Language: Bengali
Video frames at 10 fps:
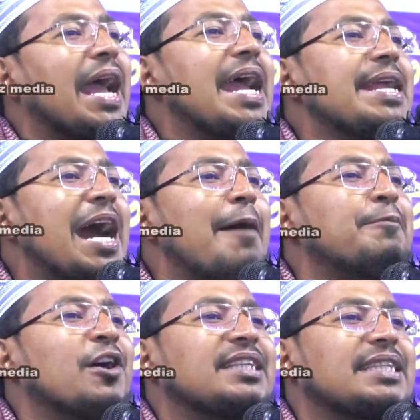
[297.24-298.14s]
এই নাব
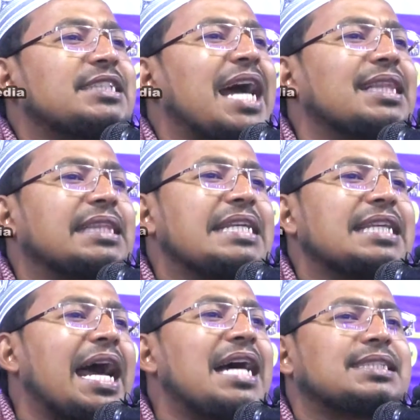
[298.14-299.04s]
নদীতে সাঁতরে
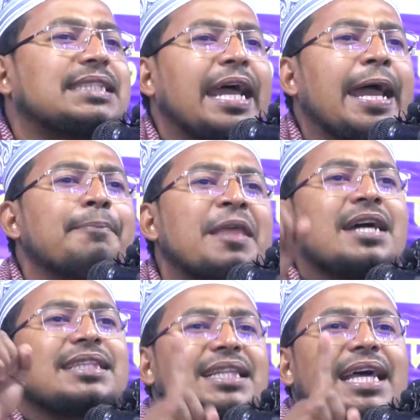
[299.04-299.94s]
যারা আসছে
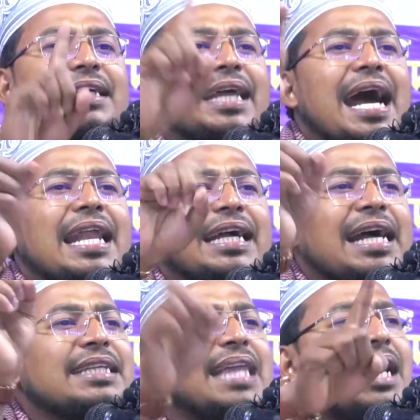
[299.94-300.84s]
তাদেরকে
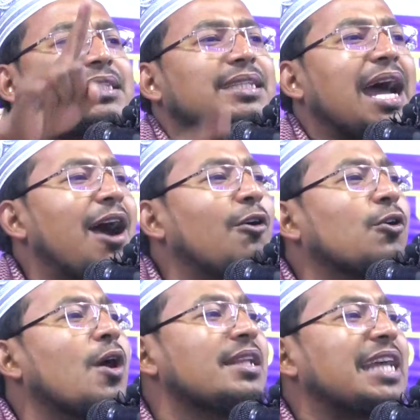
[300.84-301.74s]
আরাকানে থাকতে দাও
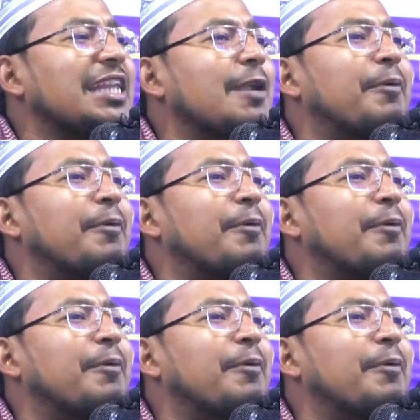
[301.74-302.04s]
তাদের